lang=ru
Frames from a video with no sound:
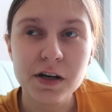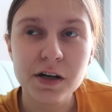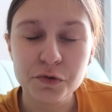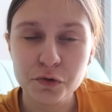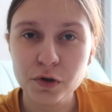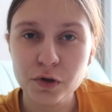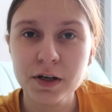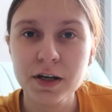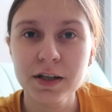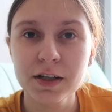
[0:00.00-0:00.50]

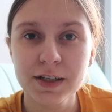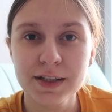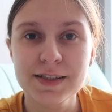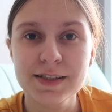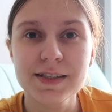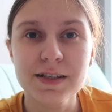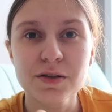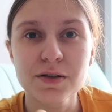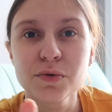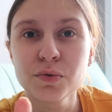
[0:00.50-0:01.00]
как только я
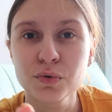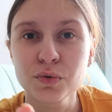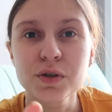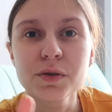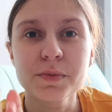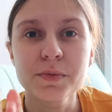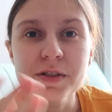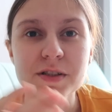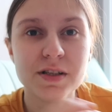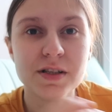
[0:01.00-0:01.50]
хотела
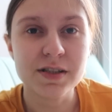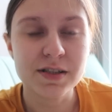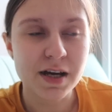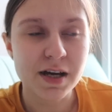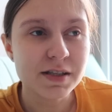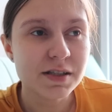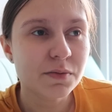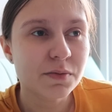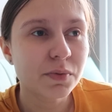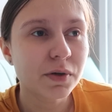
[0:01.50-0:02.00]
утром
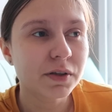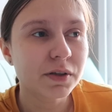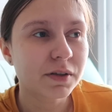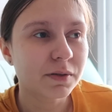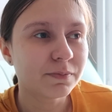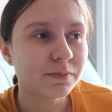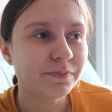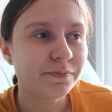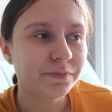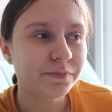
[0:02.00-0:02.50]
рассказать об
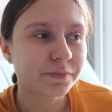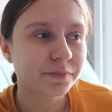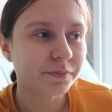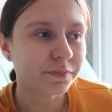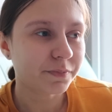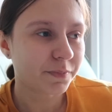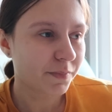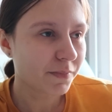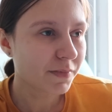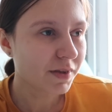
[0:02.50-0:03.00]
этом,
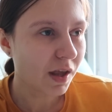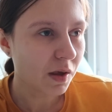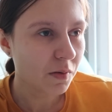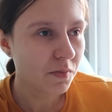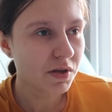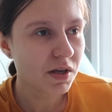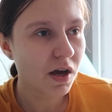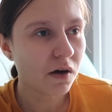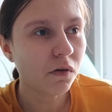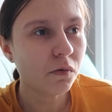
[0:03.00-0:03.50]

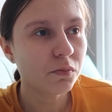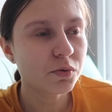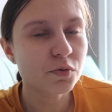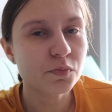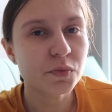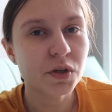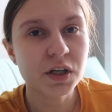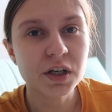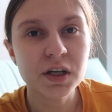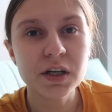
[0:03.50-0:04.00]
меня, в
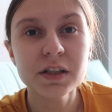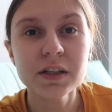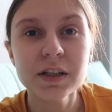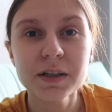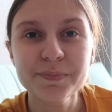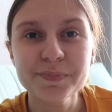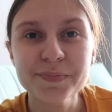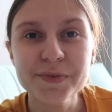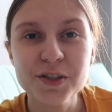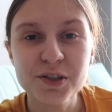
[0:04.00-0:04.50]
общем,
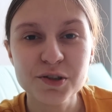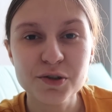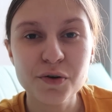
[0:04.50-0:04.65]
накрыло.